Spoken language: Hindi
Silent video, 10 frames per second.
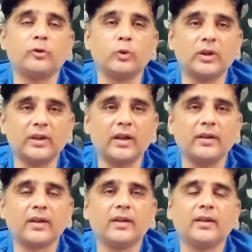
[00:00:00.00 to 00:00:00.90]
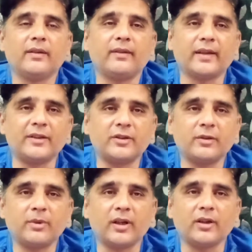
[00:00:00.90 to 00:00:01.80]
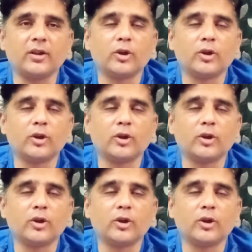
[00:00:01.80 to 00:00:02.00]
धुआंधार सेंचुरी बनाई